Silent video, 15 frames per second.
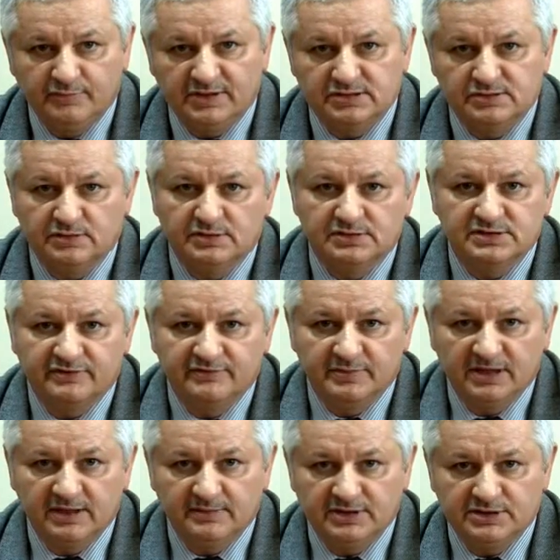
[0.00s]
pracujących w
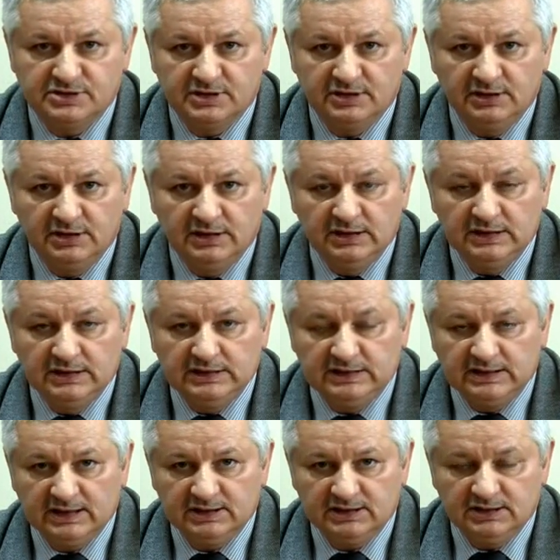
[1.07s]
Megamedzie,
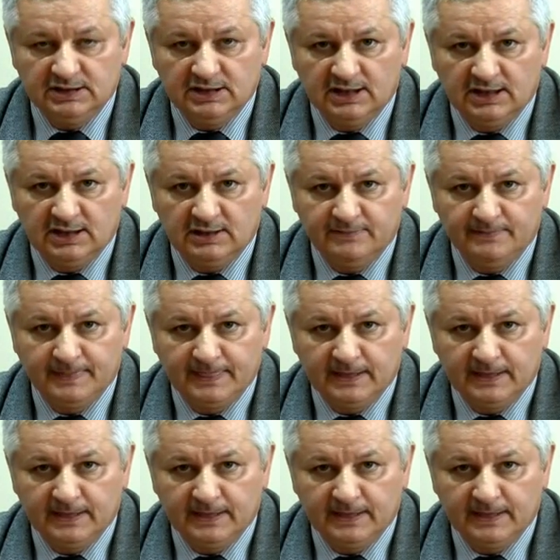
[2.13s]
jak i dla